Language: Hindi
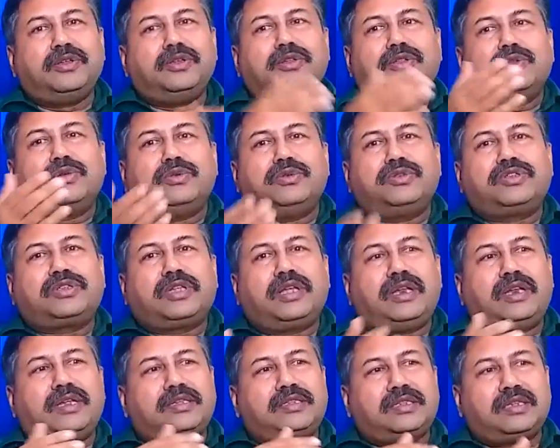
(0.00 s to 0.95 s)
तो उसके
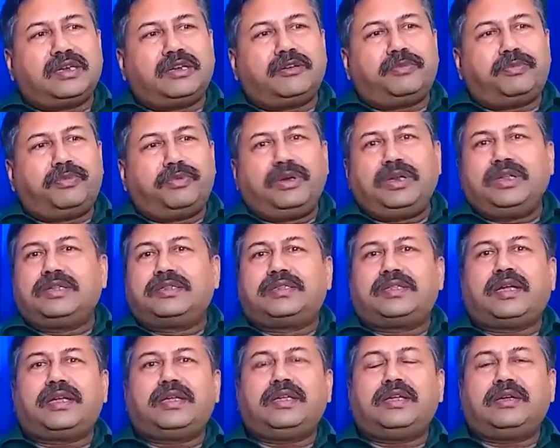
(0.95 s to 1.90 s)
लिए सिर्फ पुलिस
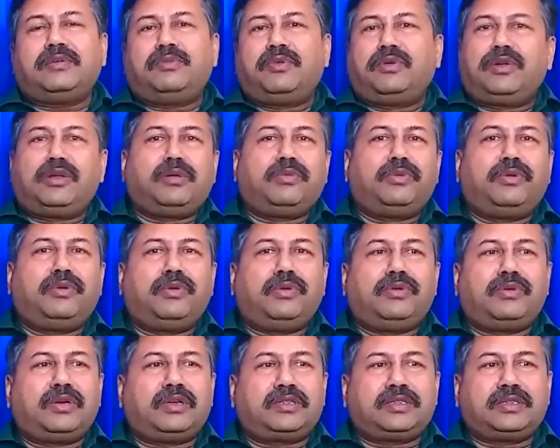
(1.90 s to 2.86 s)
दाई है बोलना भूल
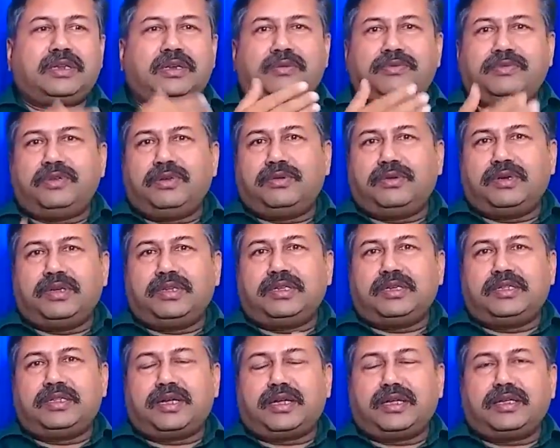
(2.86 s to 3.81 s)
होगा सिर्फ योगी जी
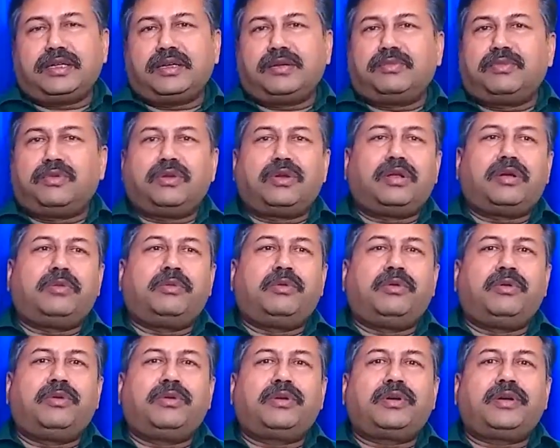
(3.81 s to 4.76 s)
दाई है बोलना
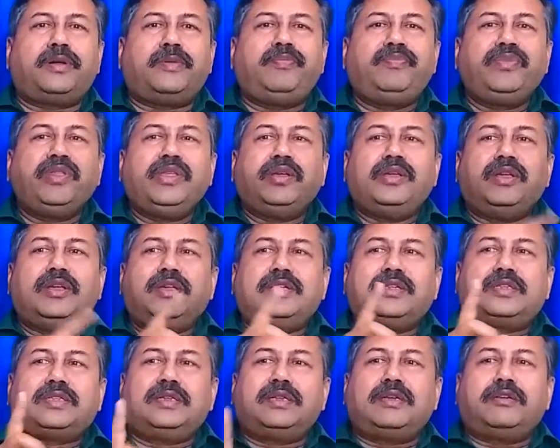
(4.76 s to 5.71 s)
भूल होगा
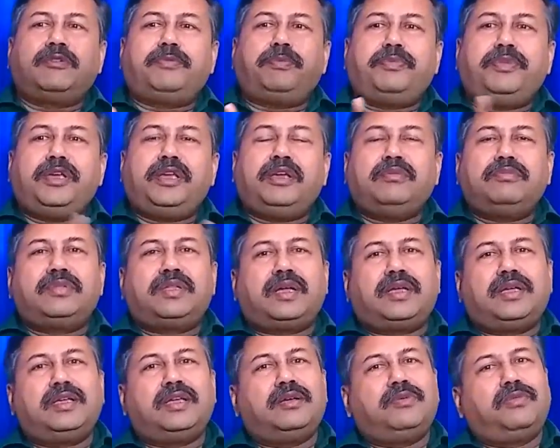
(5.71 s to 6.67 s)
सिर्फ पीएम
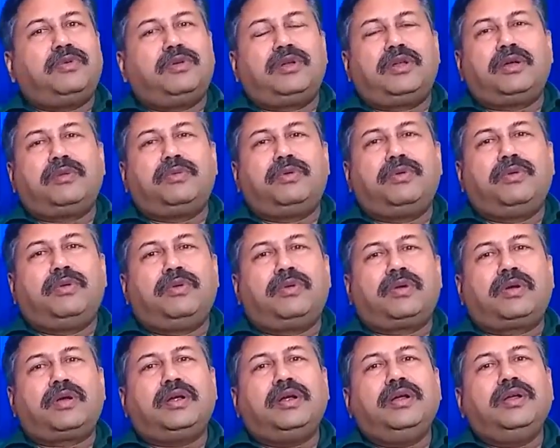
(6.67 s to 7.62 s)
दाई है बोलना भूल
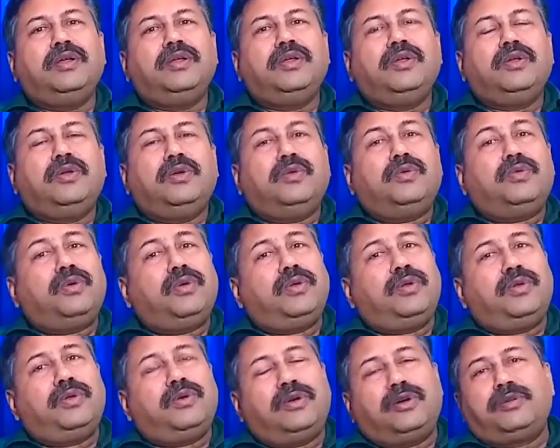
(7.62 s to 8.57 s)
होगा वो
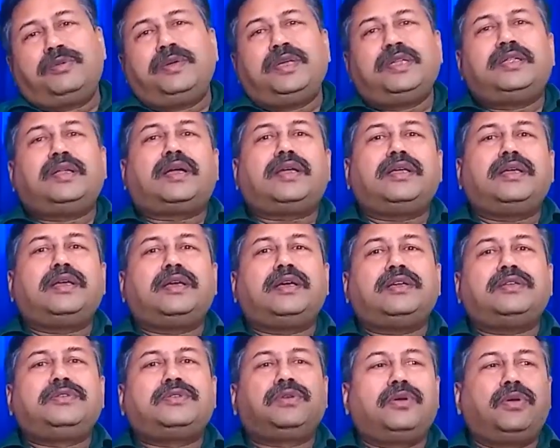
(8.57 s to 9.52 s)
लोग भी दाई
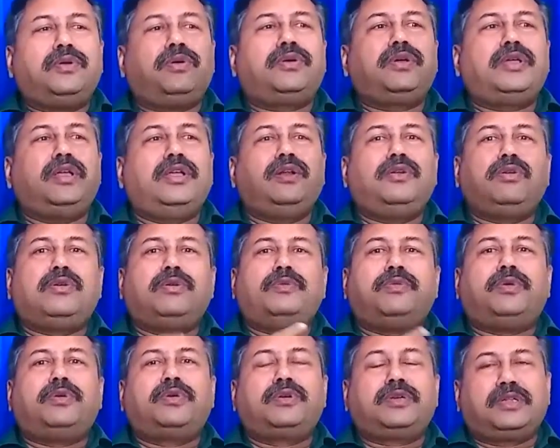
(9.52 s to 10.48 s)
हैं जो लोग इनको
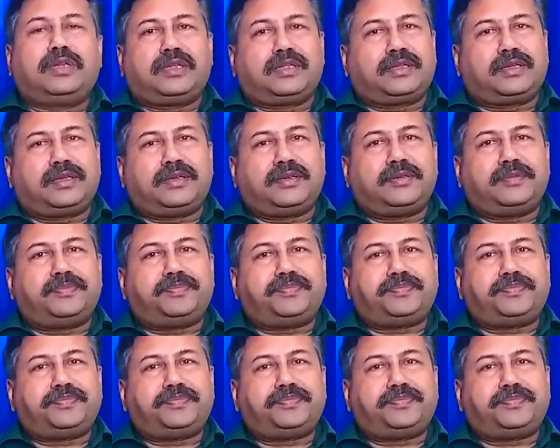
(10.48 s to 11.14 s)
वोट देते हैं